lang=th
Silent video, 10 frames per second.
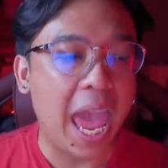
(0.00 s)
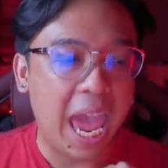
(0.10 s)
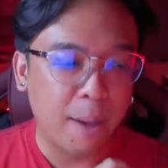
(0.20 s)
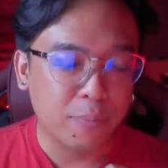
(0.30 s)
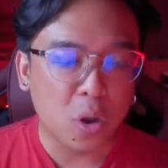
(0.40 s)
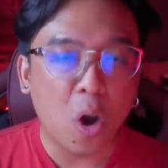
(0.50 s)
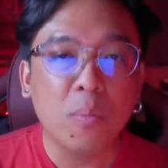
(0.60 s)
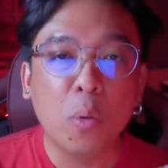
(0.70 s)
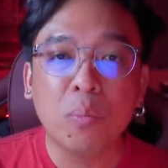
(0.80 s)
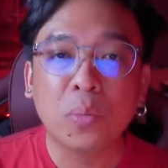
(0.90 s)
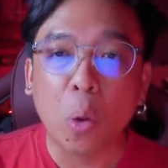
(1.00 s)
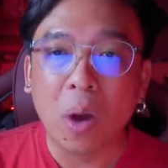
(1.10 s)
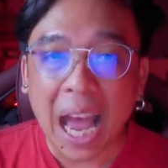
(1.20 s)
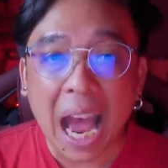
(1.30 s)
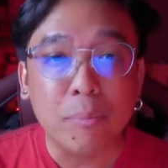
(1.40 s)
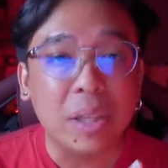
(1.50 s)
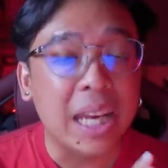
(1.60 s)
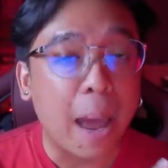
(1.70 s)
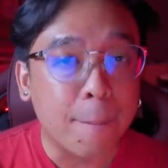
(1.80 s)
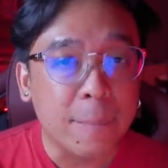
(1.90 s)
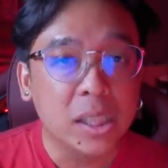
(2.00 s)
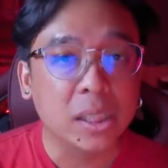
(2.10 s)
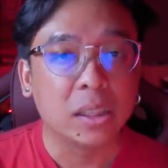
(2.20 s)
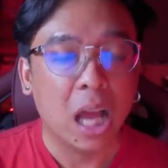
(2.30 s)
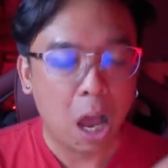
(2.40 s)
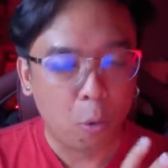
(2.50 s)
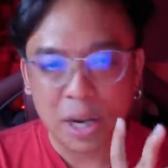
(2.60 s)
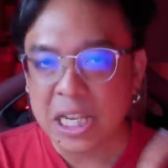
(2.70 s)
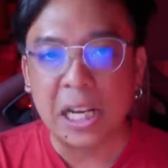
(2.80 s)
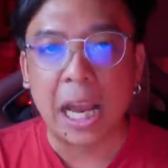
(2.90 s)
แอบซ่อนมุมตรงข้ามที่ดำมืดเอาไว้เช่น